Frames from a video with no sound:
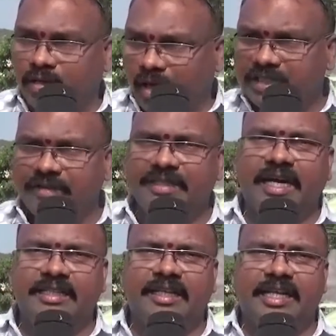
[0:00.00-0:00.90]
అవసరమైతే
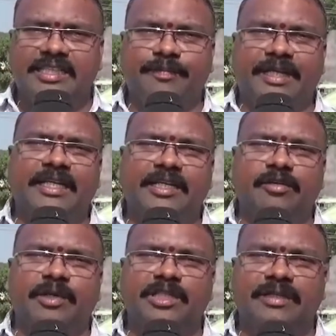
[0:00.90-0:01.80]
ఆంధ్ర రాష్ట్ర ప్రజానికి
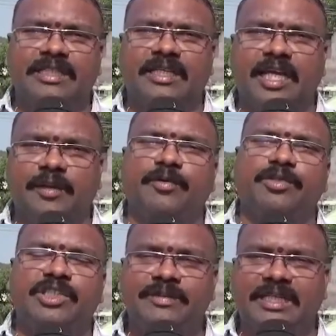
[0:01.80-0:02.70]
మొత్తం అందరూ కలిపి
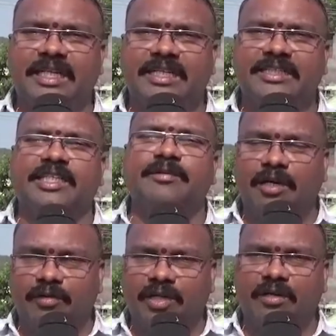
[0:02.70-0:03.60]
ఉద్యమం చేయడానికి సిద్ధంగా
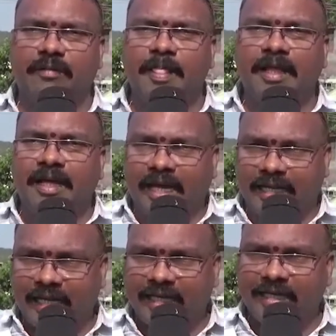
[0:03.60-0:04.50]
ఉన్నాం
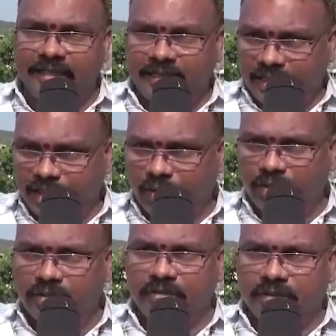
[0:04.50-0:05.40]
అట్లాగే
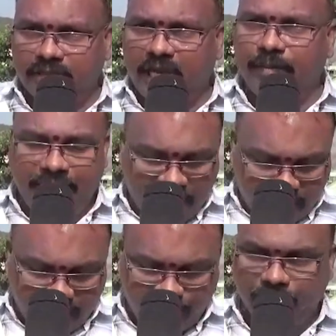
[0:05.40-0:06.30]
ఈరోజు కాబోయే
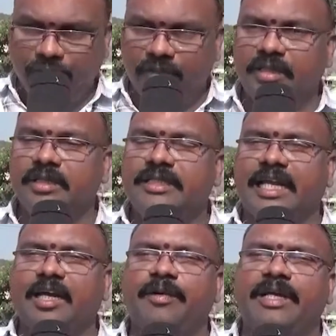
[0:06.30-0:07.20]
ఇప్పుడు
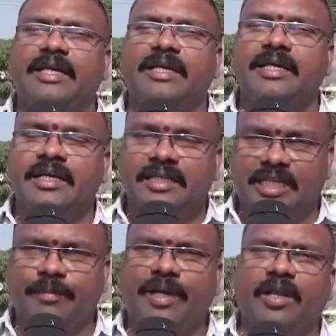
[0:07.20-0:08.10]
జరగబోయే
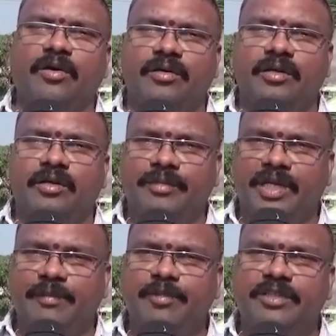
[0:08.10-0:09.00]
సమ్మెలో మీరు
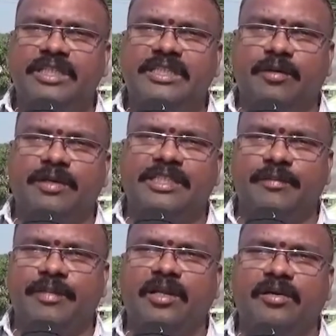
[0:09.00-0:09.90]
ఎనిమిదో తేదీ జరగబోయే
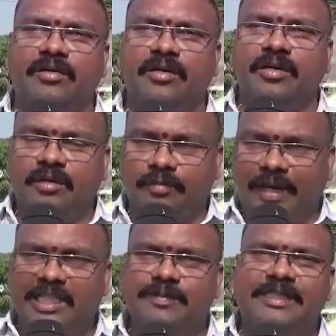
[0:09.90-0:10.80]
సమ్మెలో
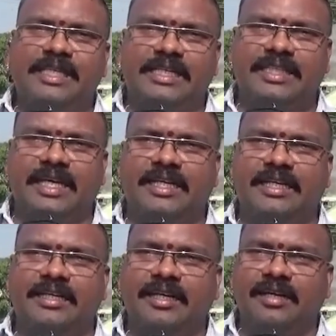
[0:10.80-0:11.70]
పార్టిసిపేట్ చేస్తారని
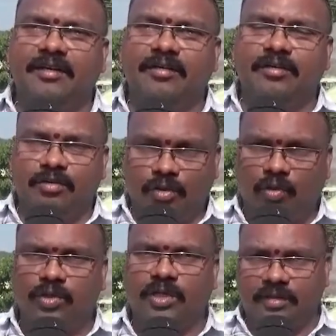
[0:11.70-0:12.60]

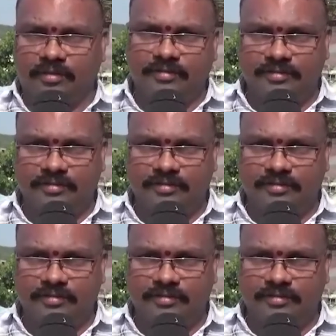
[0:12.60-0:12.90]
కోరుకుంటున్నాం